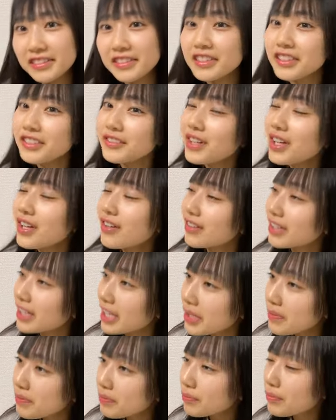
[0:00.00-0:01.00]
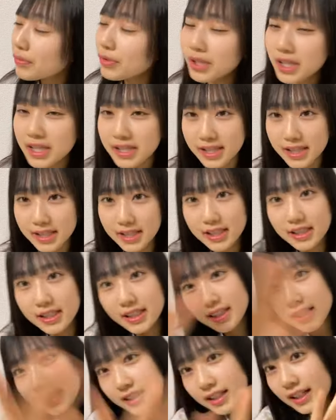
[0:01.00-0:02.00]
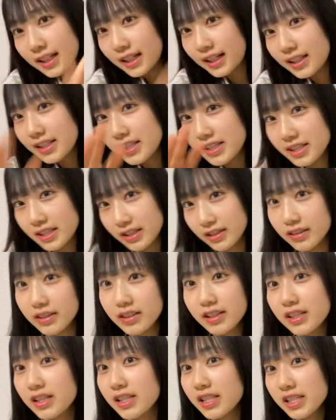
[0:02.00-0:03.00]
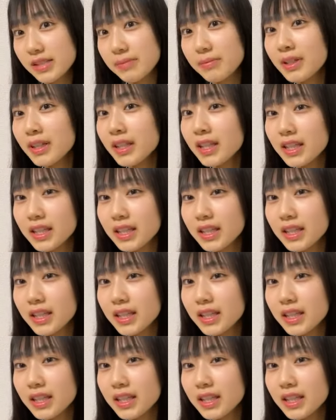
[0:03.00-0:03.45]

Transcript: この前はねもうね写真出てたから行っちゃう島